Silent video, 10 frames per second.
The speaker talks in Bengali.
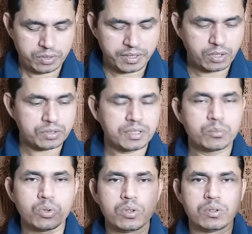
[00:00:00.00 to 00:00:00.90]
তো এটা হচ্ছে
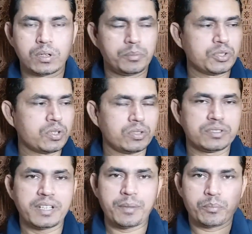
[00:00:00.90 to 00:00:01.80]
মূল বিষয়
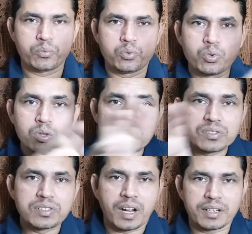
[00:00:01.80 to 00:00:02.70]
হচ্ছে ফুল
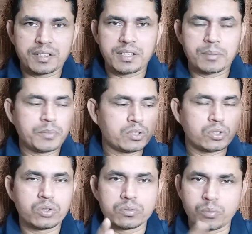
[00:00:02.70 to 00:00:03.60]
টাঙ্কি আপনার
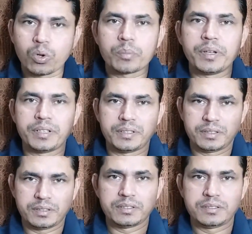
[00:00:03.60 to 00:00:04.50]
যখন ভরবেন
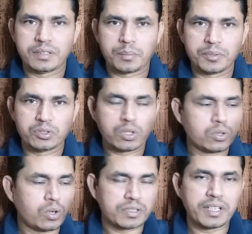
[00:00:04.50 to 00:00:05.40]
আপনি
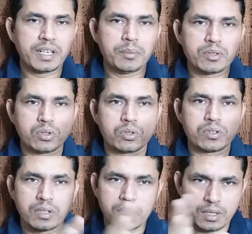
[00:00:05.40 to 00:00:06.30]
যখন অকটেন নেবেন
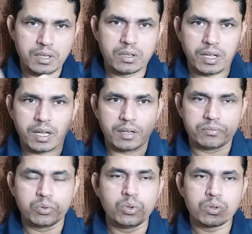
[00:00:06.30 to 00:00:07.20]
তখন
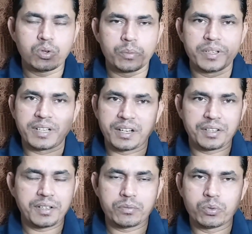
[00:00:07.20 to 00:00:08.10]
ফুল করবেন
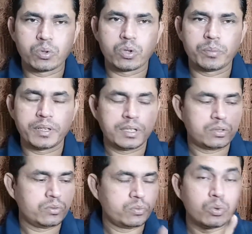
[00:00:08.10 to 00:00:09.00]
টাঙ্কিটা ফুল করবেন
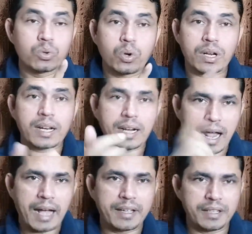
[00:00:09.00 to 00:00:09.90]
তো ফুল করার
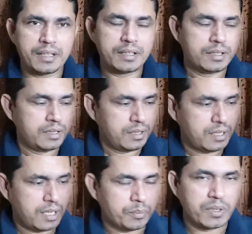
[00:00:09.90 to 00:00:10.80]
আগে
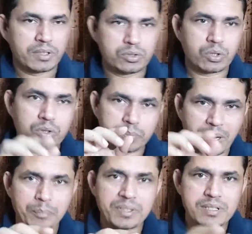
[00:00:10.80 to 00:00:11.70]
আপনার যখন
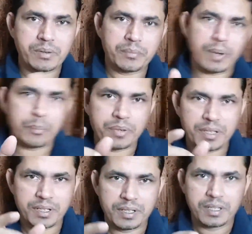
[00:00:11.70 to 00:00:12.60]
পাম্পে যাবেন পাম্পে
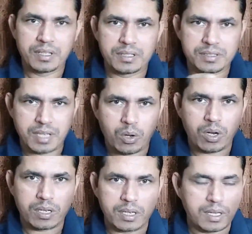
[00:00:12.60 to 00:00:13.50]

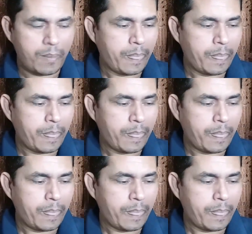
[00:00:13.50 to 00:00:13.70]
যাওয়ার